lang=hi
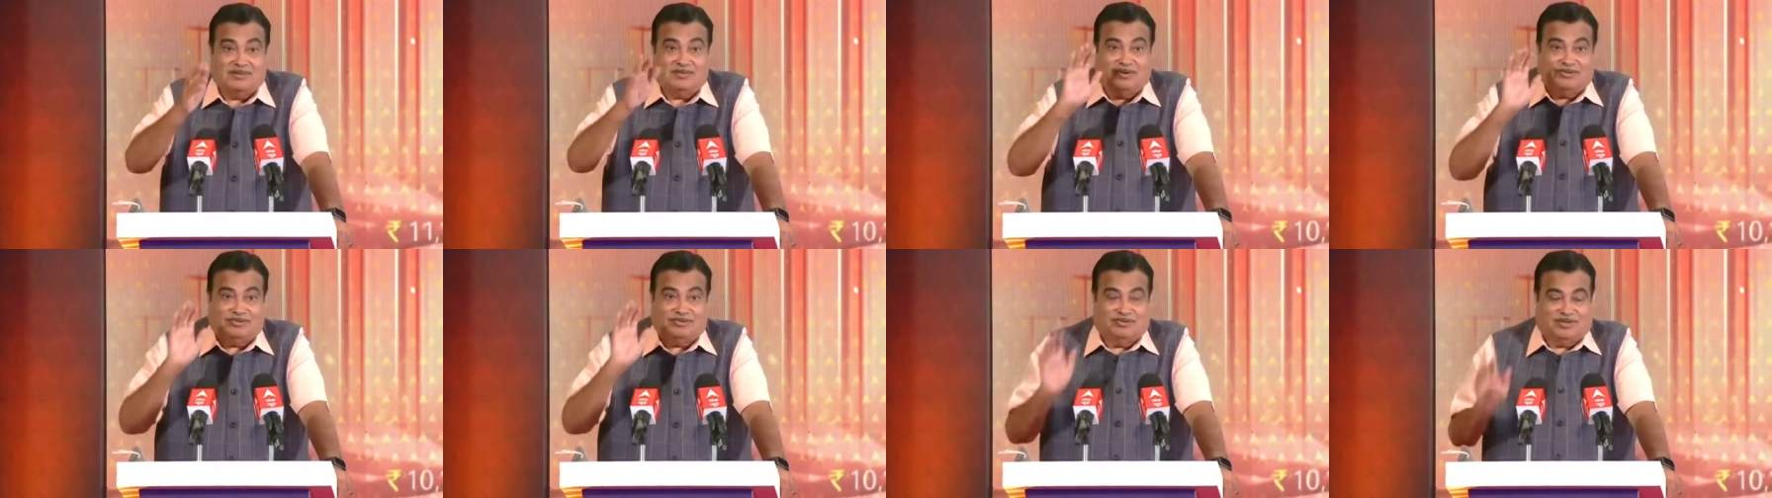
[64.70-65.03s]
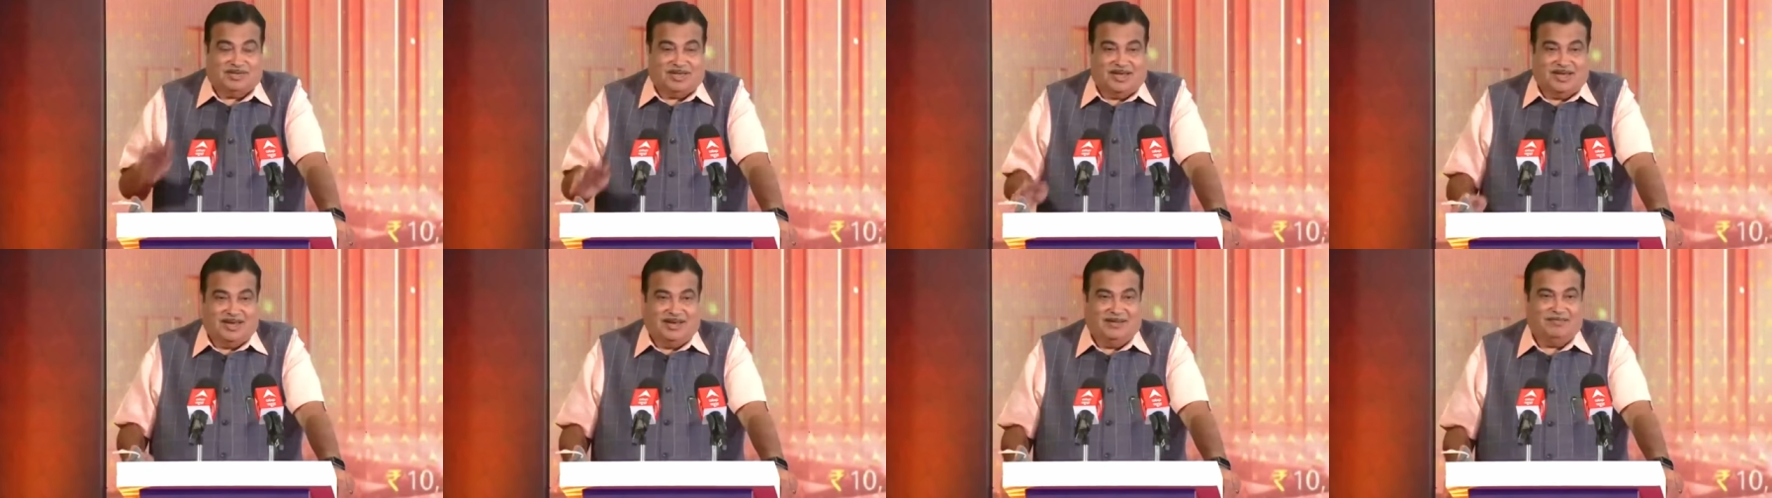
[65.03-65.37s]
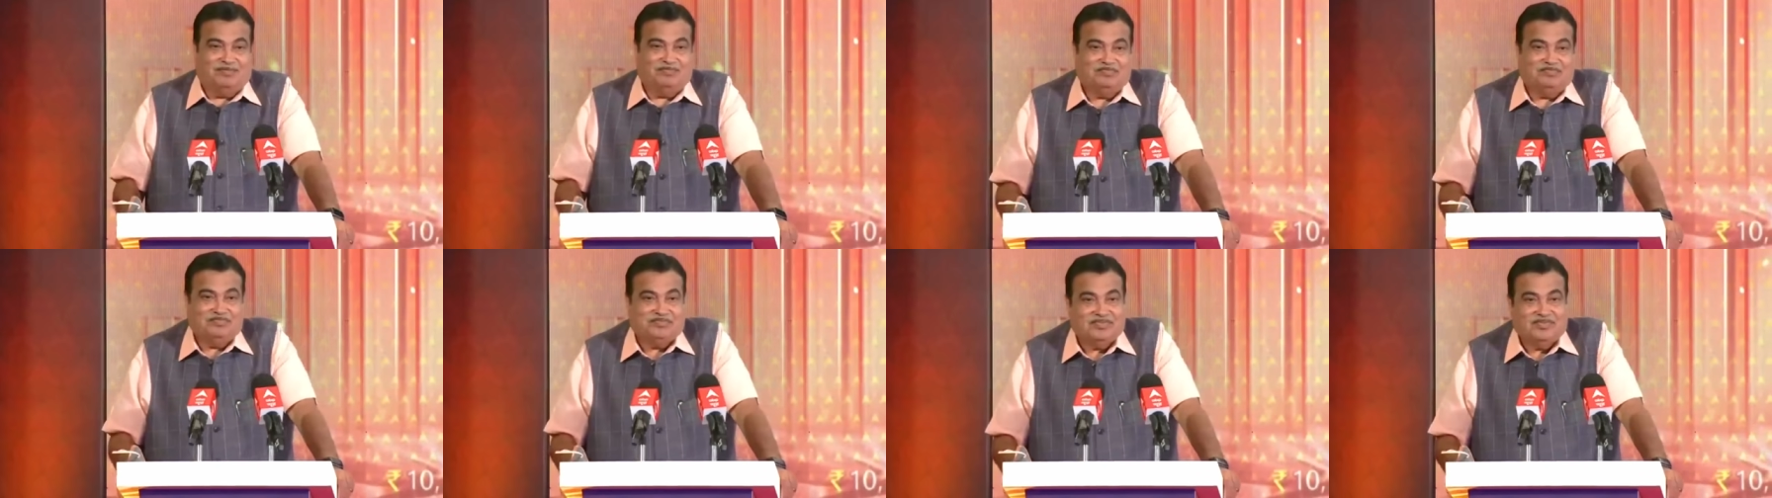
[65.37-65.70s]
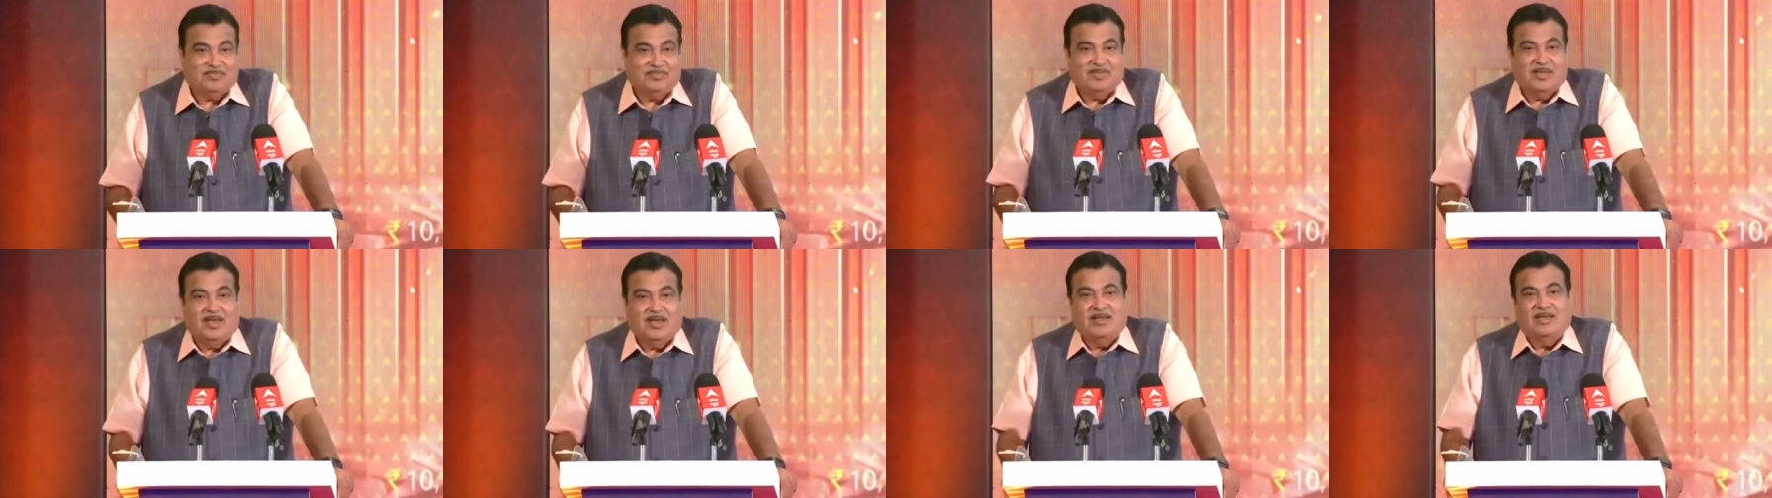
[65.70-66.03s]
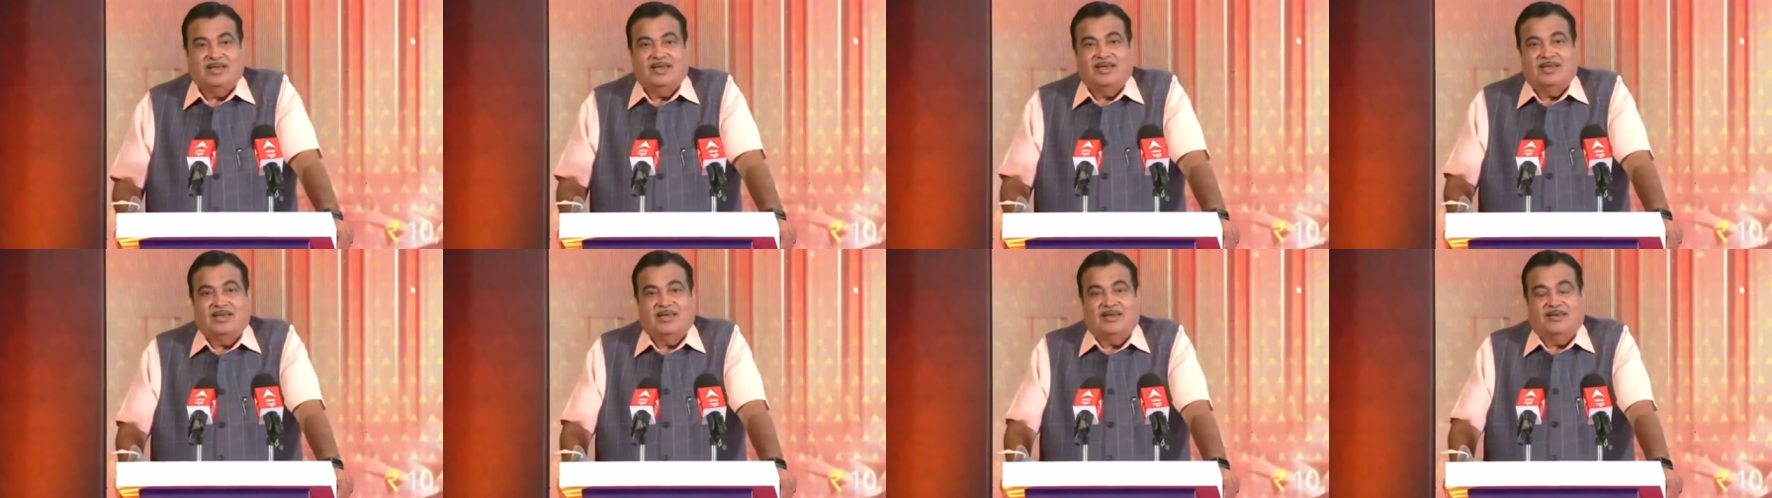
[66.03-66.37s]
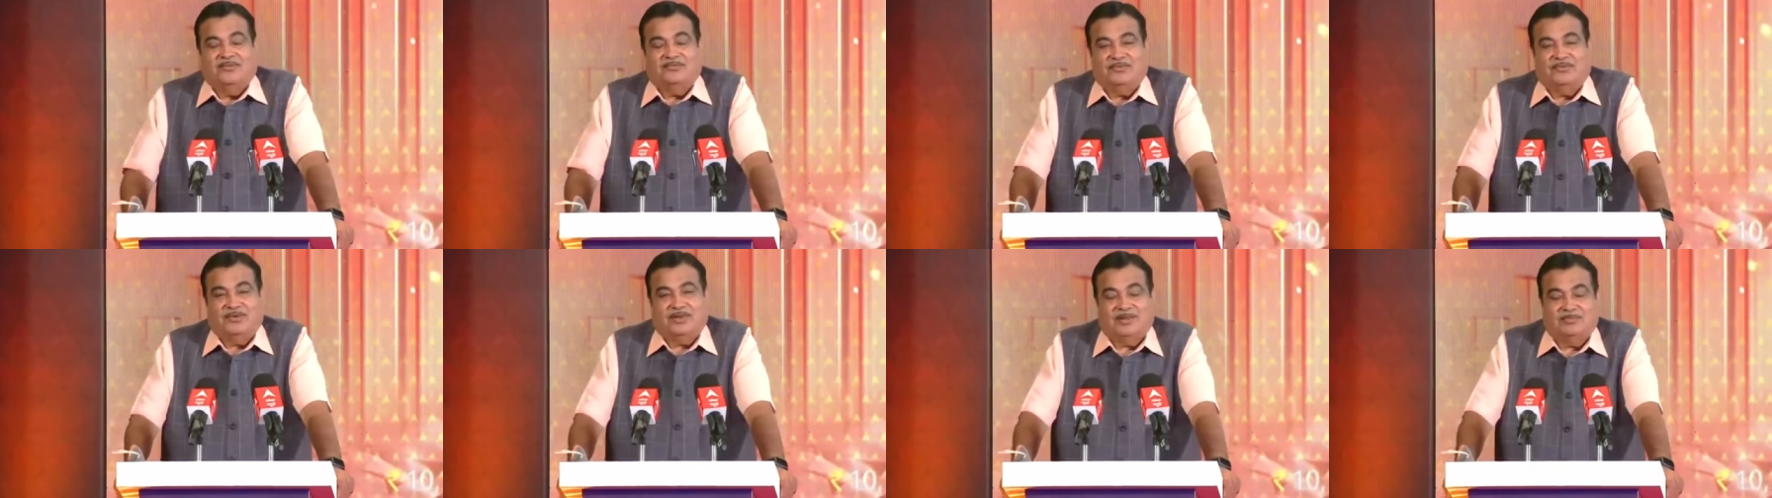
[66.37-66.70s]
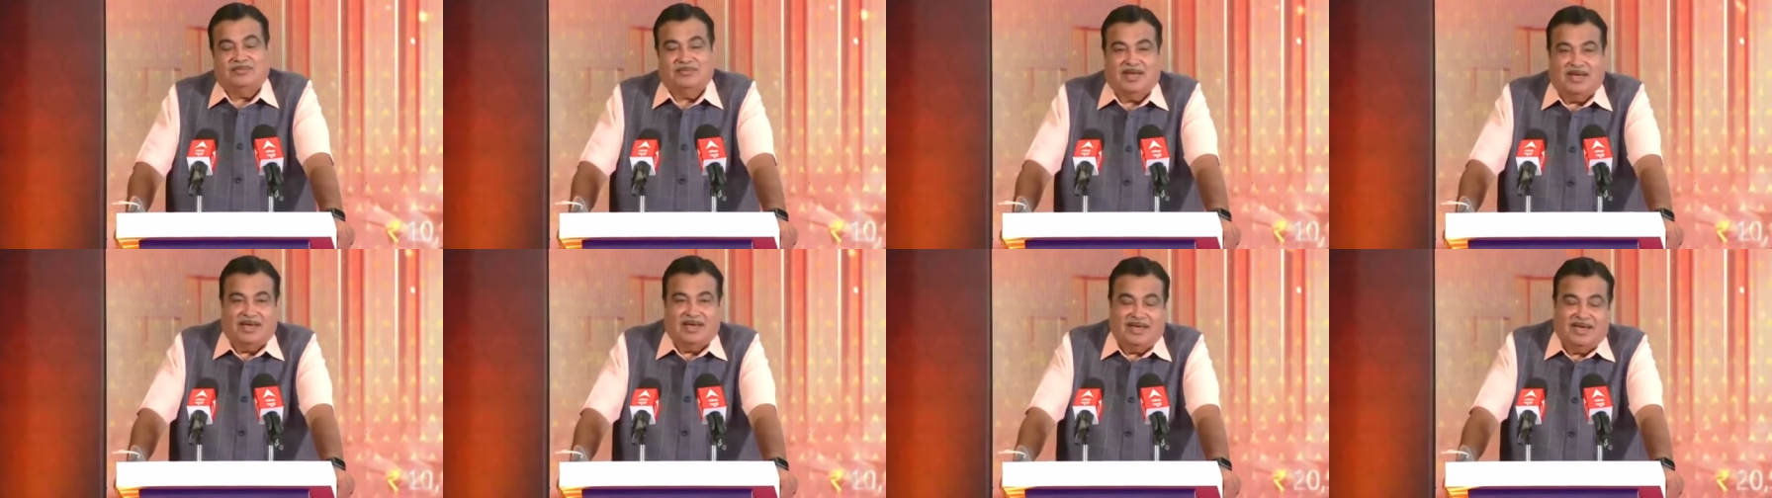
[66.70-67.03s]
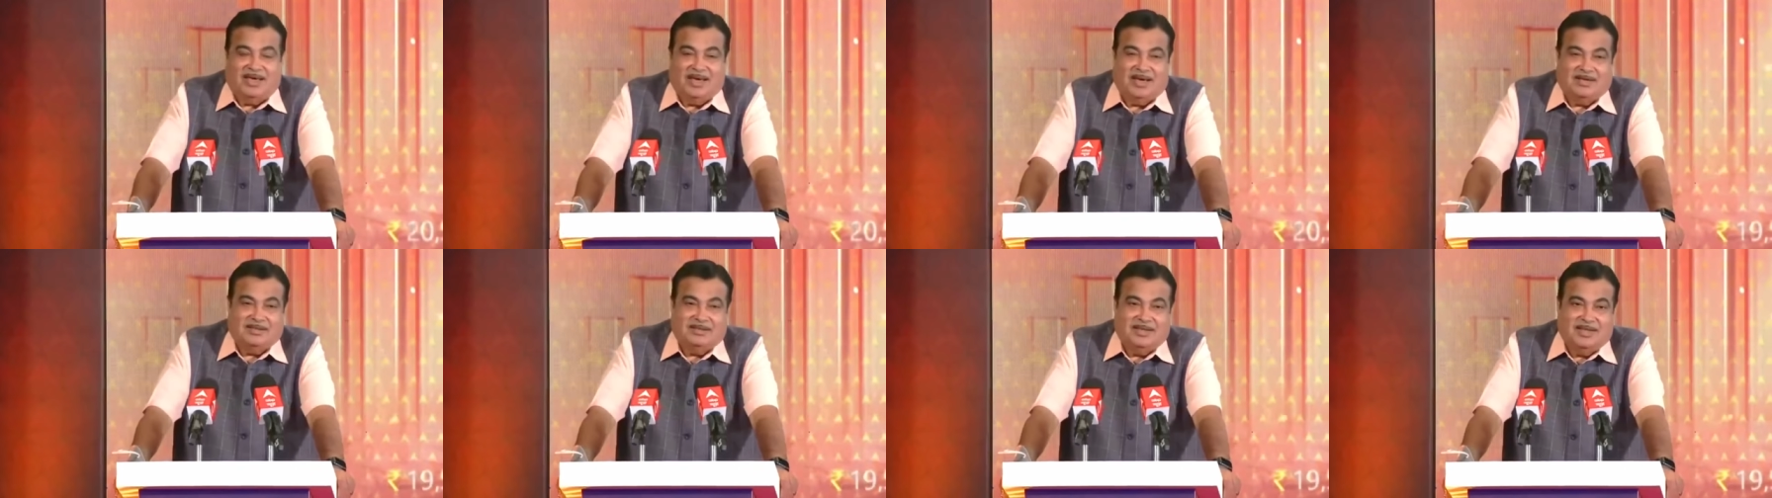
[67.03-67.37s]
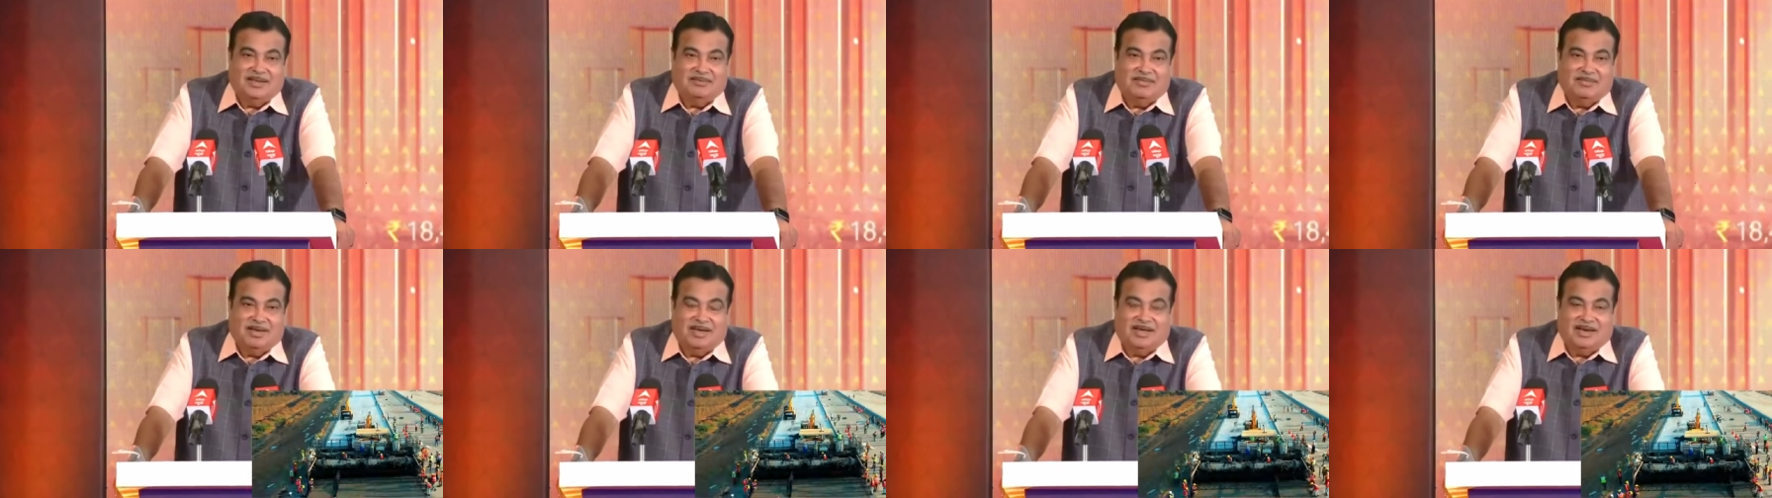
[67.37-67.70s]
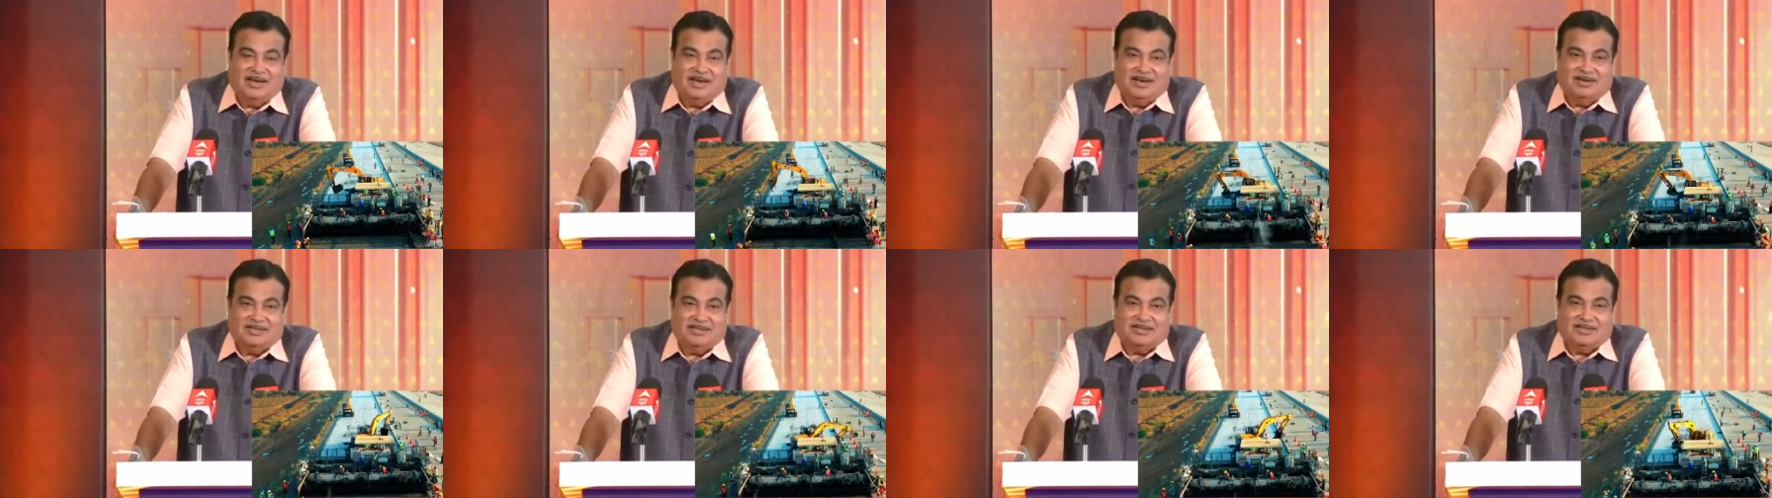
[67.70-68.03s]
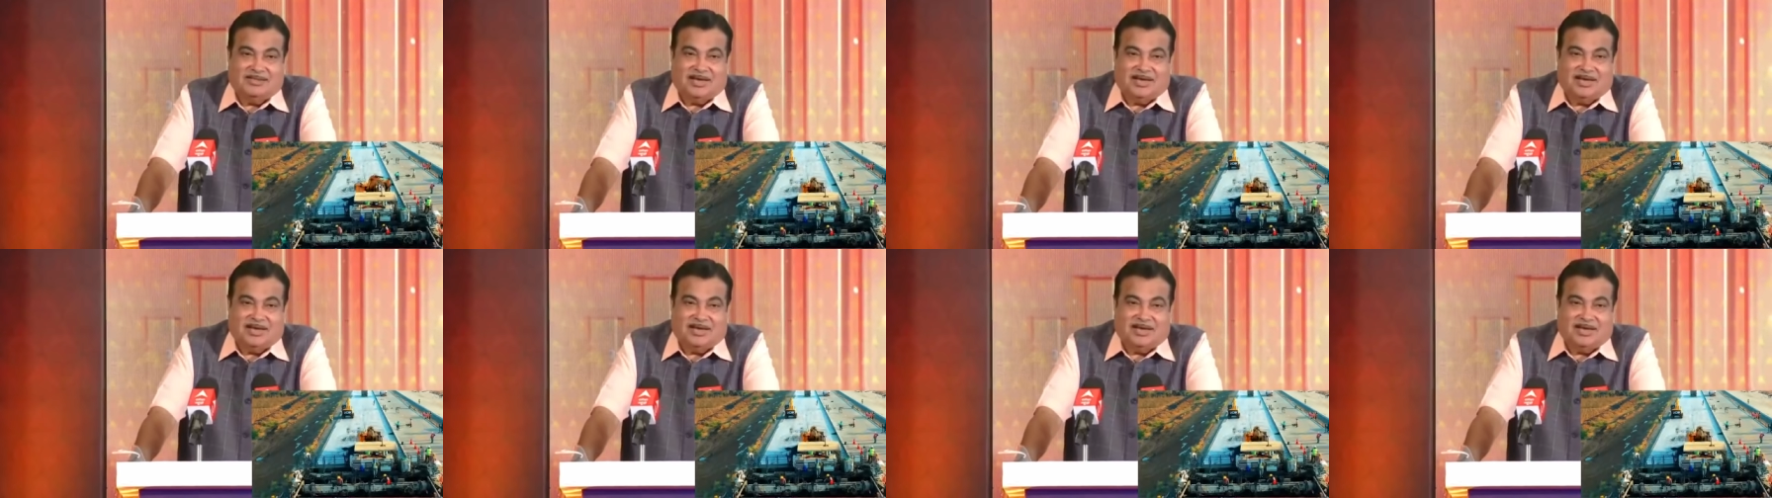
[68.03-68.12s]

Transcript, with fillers: के बावजूद किया फिर हमने एक दिन में